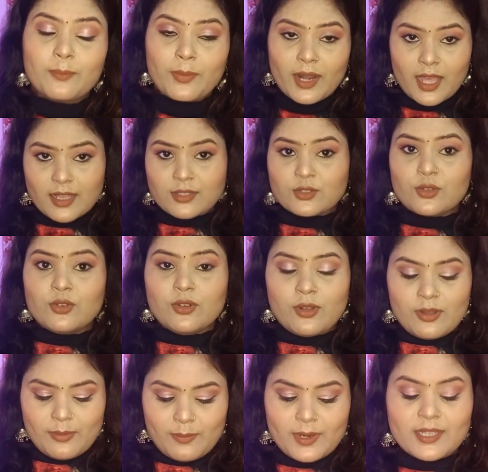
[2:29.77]
प्लाजो
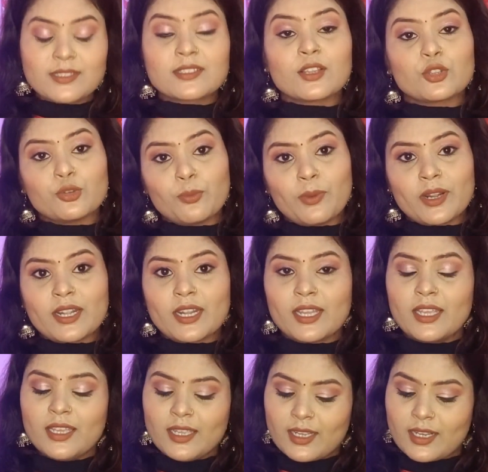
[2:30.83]
प्लस
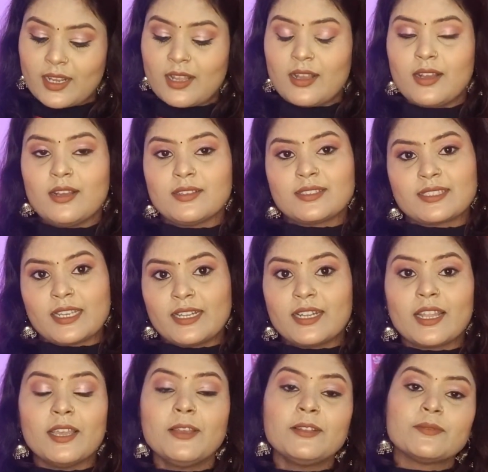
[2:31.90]
दुपट्टे का
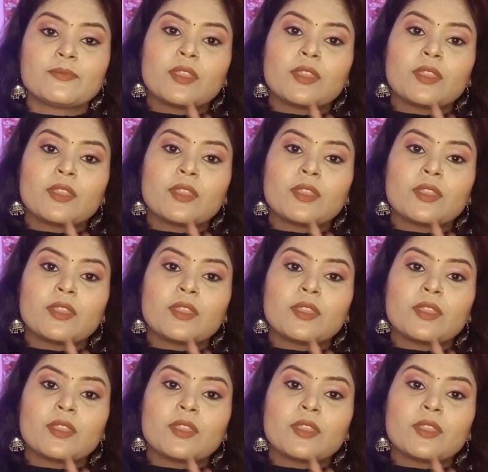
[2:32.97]
सेट है